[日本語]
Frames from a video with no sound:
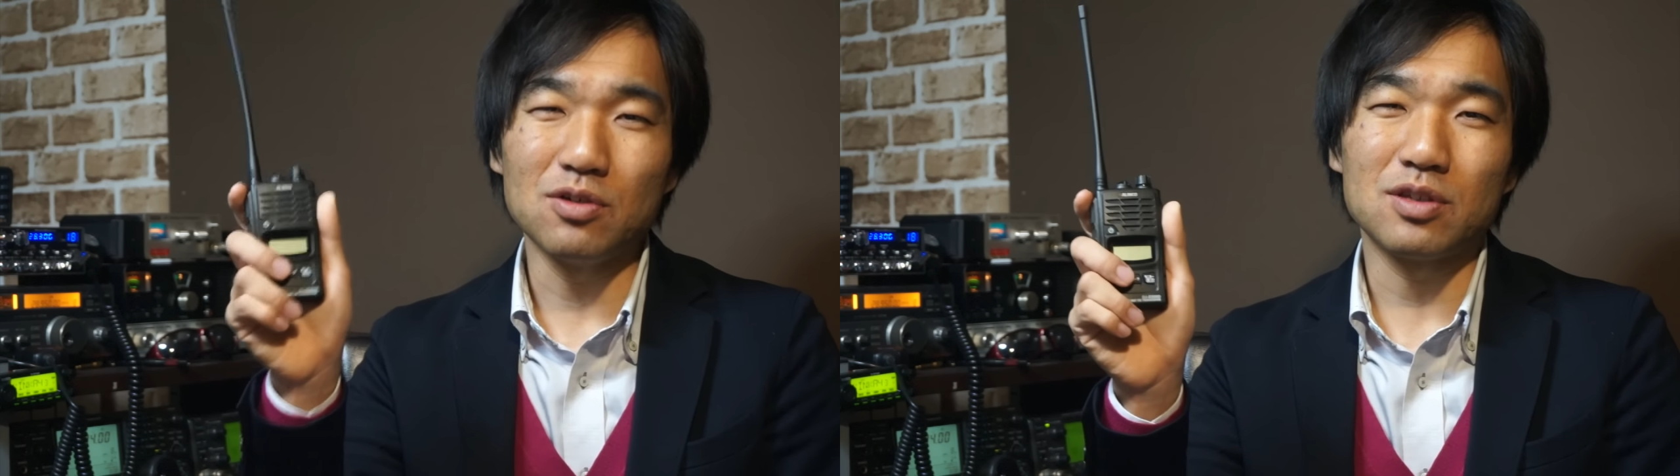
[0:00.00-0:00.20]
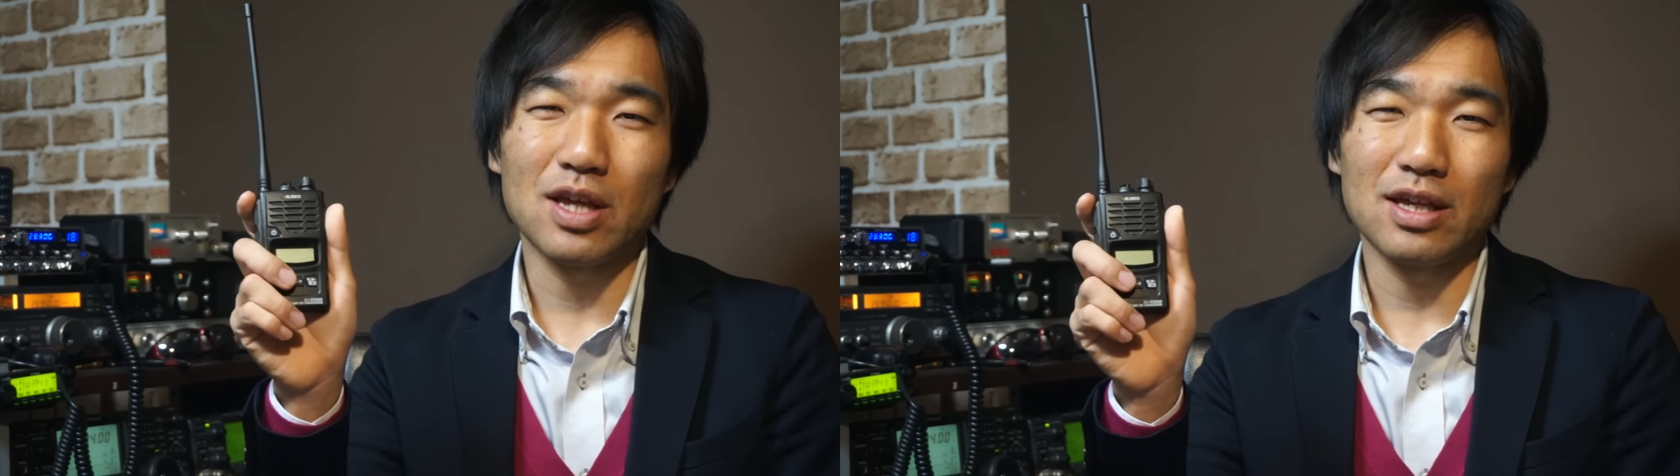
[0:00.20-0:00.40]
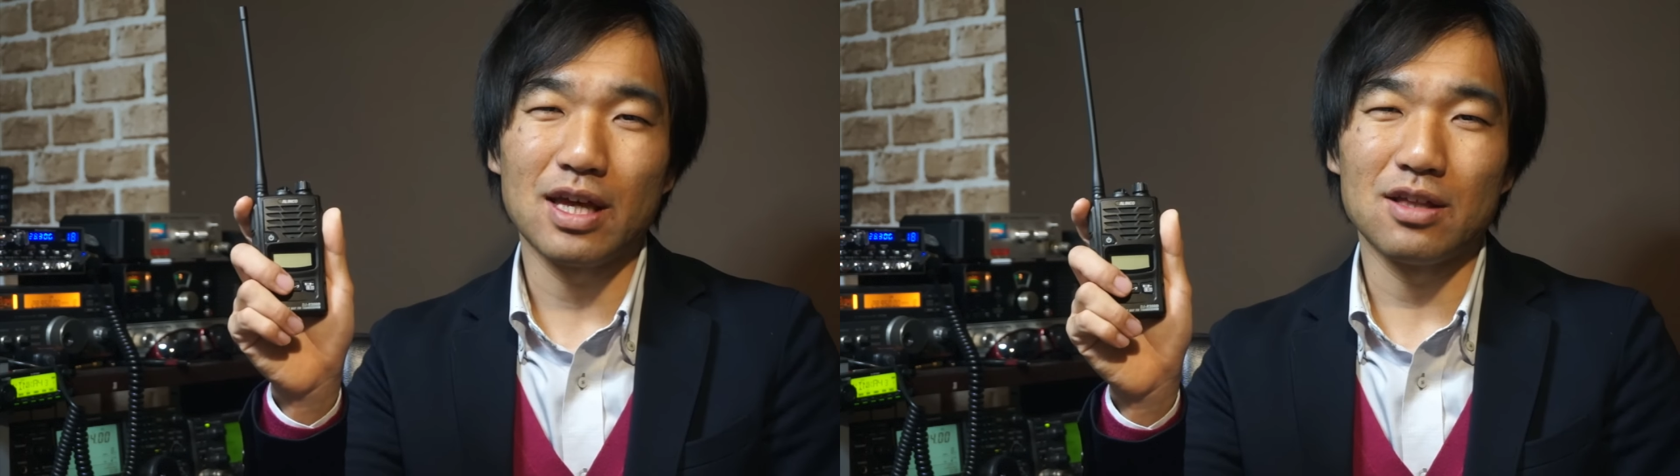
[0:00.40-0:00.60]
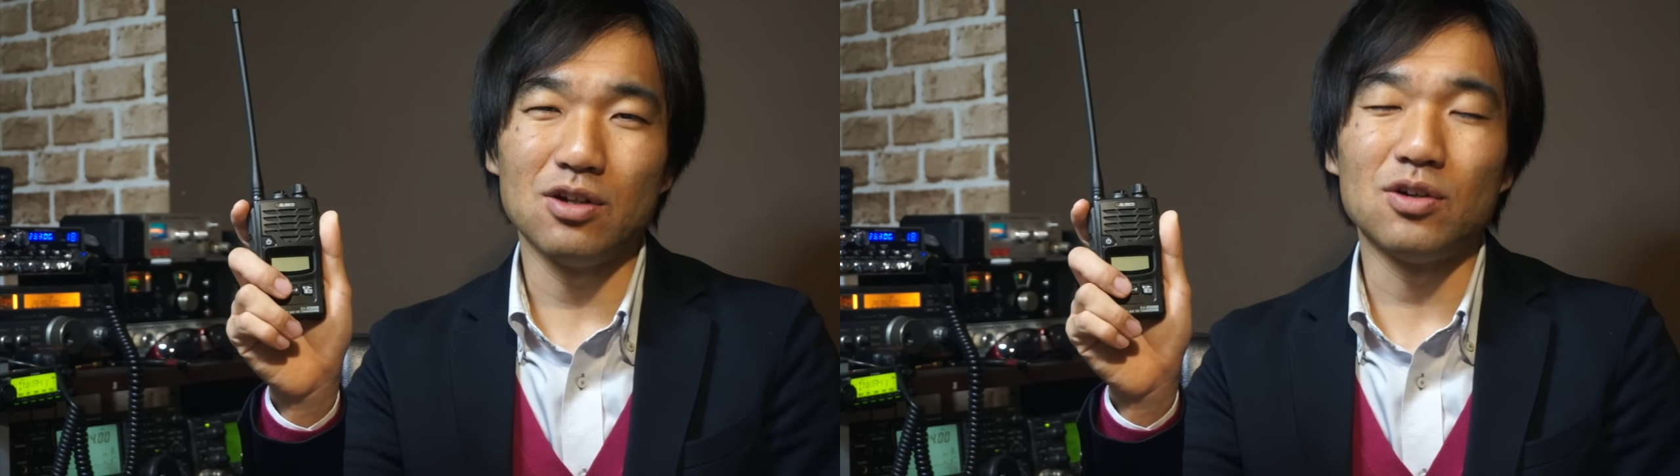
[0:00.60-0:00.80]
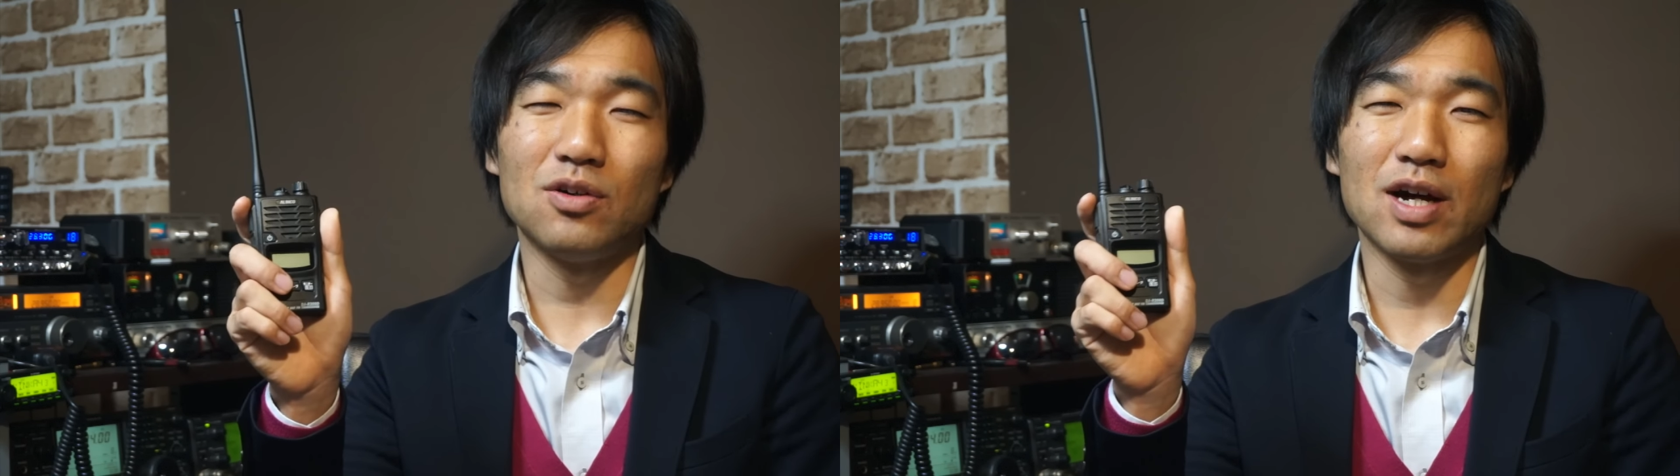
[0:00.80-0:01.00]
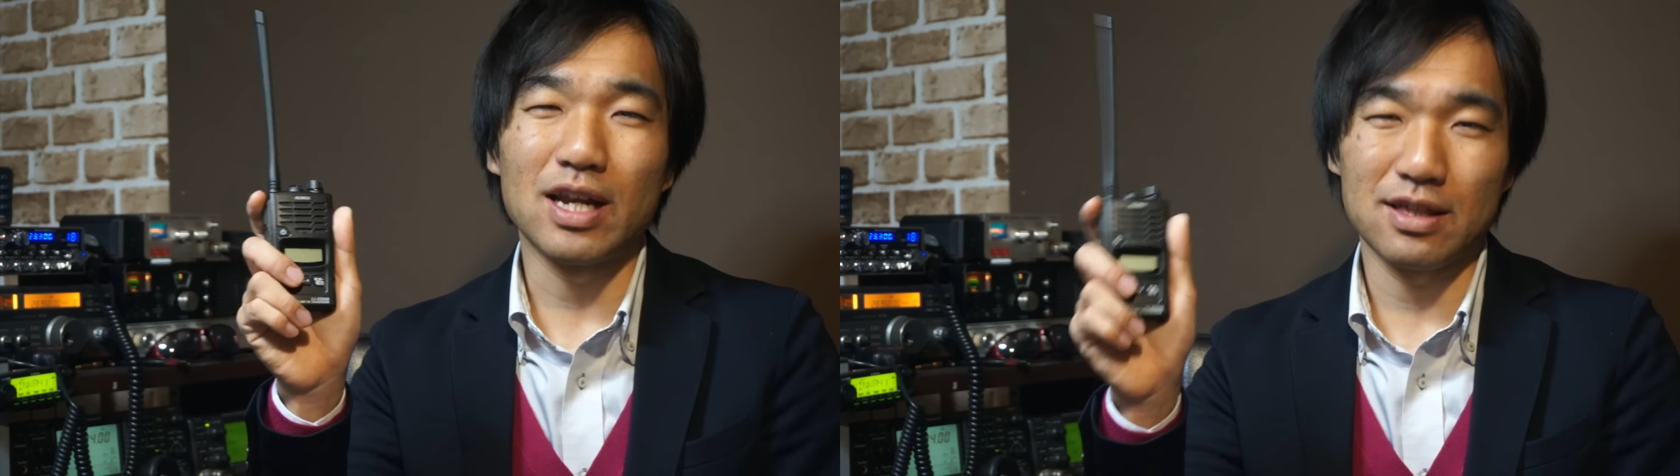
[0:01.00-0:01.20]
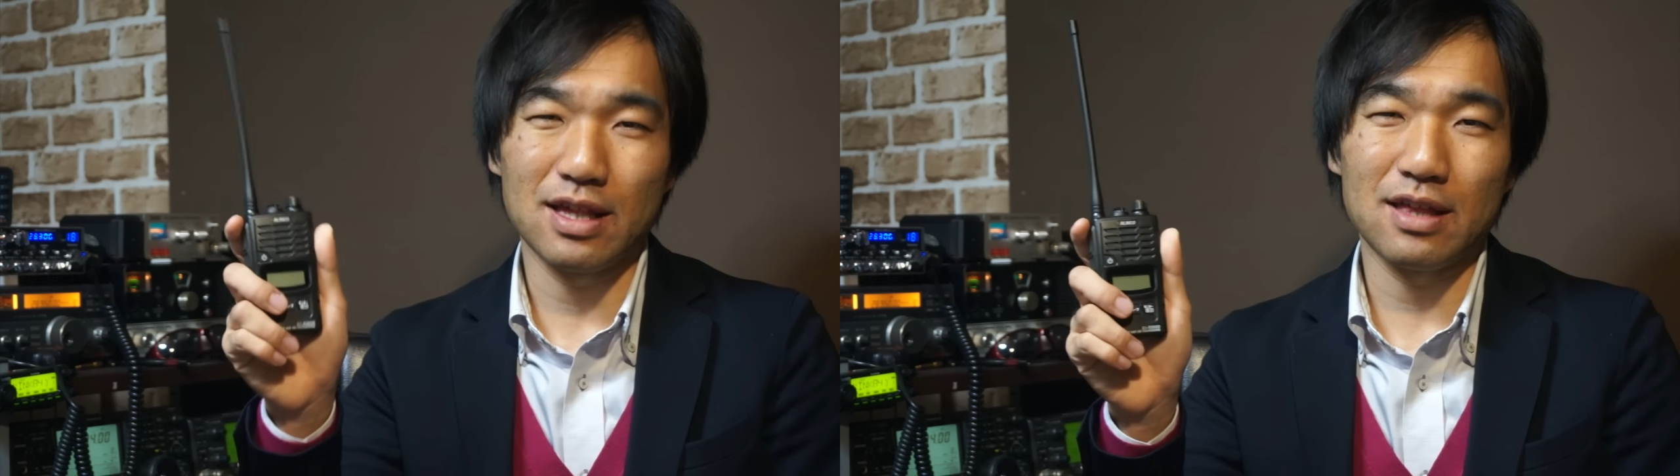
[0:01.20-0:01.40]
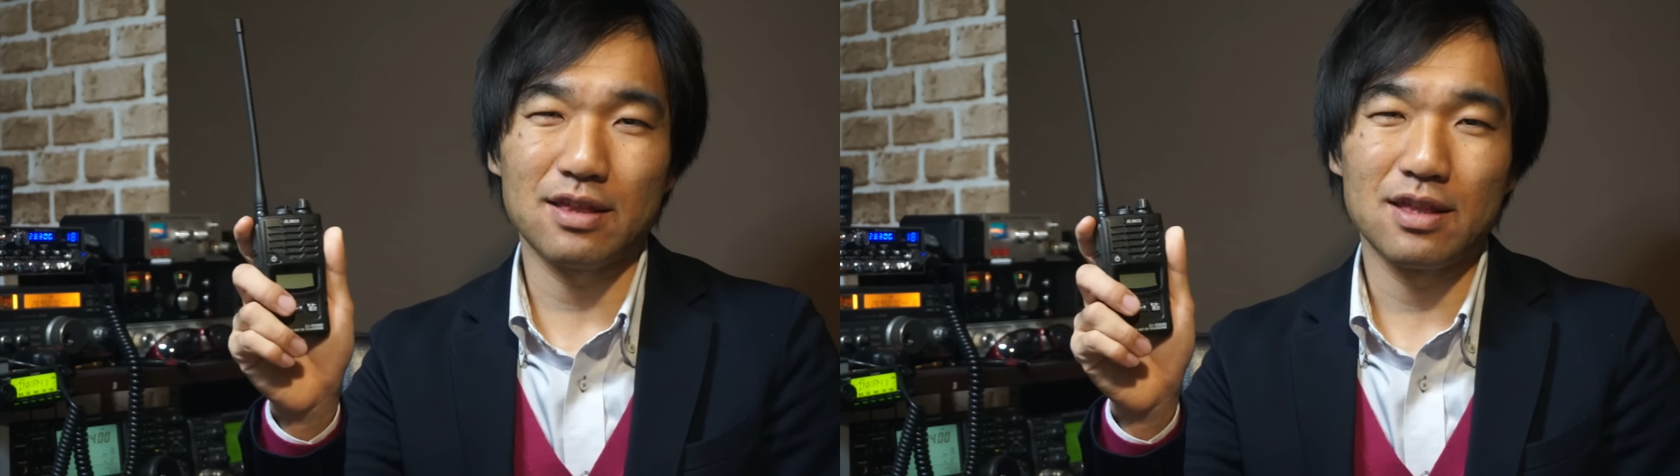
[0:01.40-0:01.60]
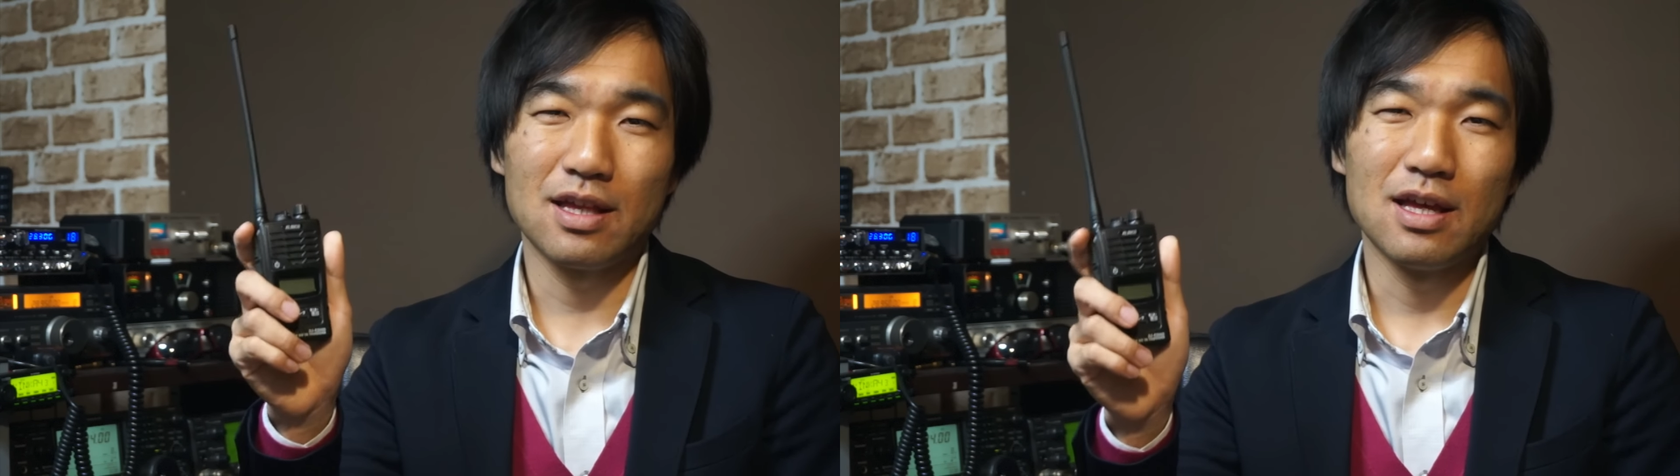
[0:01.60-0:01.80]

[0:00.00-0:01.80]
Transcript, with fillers: の電源のお話です。